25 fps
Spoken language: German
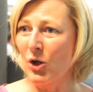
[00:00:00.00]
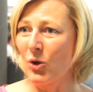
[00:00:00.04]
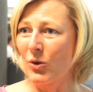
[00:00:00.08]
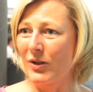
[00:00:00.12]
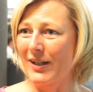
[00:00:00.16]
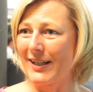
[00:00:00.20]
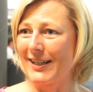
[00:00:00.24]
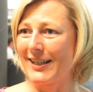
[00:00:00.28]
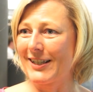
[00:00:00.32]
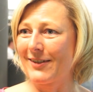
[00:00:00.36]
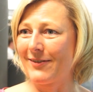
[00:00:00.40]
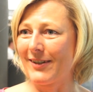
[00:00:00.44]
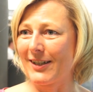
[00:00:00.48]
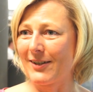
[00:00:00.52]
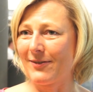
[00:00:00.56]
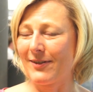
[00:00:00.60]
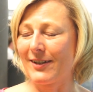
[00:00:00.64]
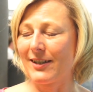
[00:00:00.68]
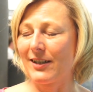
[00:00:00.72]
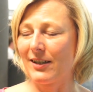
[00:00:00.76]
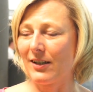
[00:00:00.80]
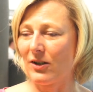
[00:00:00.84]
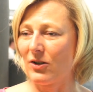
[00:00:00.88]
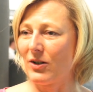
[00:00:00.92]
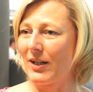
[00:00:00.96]
Und das ist was,
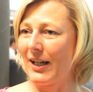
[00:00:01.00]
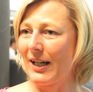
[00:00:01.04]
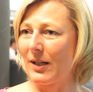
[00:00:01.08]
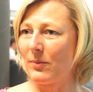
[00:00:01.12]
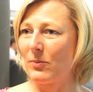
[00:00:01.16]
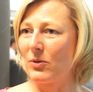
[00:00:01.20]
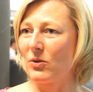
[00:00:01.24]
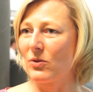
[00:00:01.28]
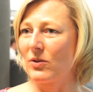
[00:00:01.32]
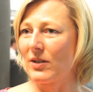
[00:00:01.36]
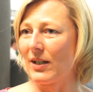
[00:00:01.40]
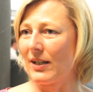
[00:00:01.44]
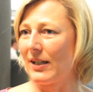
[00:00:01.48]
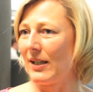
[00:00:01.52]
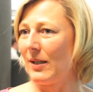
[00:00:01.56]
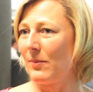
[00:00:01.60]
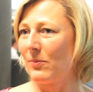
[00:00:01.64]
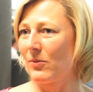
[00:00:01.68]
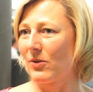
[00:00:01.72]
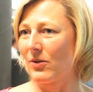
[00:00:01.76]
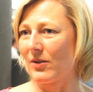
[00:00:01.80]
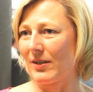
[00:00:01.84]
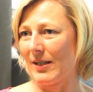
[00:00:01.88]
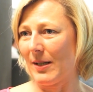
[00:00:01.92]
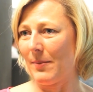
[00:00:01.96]
was ich auch gerne mit
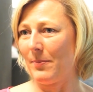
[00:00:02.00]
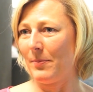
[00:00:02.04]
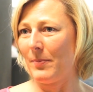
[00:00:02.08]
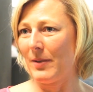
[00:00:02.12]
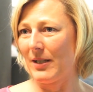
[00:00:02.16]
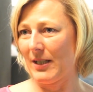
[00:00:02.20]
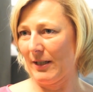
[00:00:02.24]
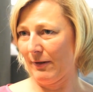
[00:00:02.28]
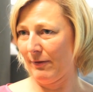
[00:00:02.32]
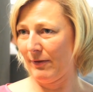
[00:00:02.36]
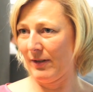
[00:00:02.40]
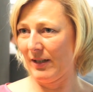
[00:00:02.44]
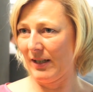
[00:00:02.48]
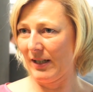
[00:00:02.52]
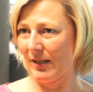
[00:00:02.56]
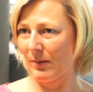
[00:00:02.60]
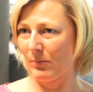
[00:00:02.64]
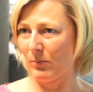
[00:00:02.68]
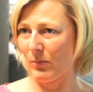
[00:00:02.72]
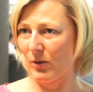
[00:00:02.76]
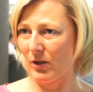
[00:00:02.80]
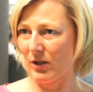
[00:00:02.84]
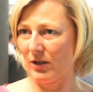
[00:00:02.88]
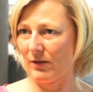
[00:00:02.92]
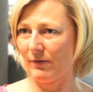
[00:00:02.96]
Unternehmen zusammen mit
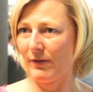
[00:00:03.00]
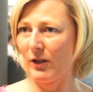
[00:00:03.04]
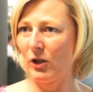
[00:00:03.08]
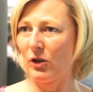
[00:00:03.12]
definieren möchte.